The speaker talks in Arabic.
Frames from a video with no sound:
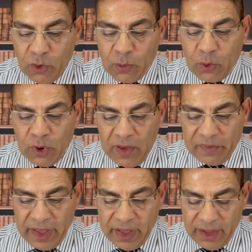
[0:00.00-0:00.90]

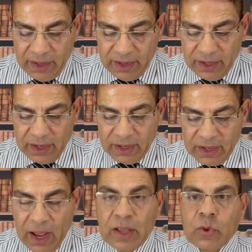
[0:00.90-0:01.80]
خلفاء
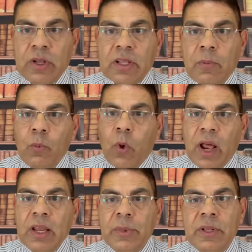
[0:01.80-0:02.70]
هتقولي طب
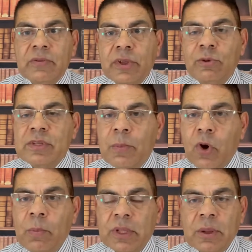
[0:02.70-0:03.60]
المعلمين فضلوا زي
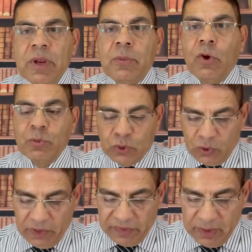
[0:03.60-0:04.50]
ما هم طب ليه ما لهمش
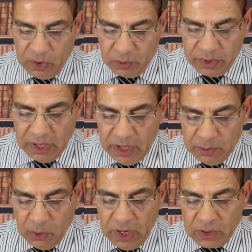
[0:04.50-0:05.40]
خلفاء ما هو
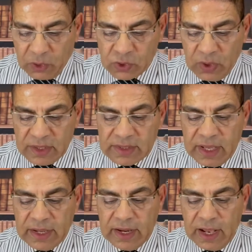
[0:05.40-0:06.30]
بيقول لك رسلا
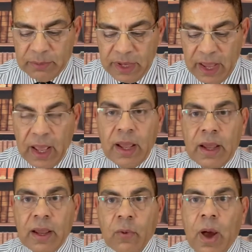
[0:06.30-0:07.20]
ثانيا انبياء
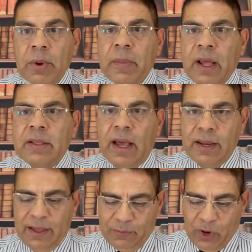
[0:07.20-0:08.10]
وقبل ما عدى
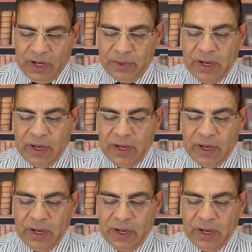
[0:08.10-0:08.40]
على المعلمين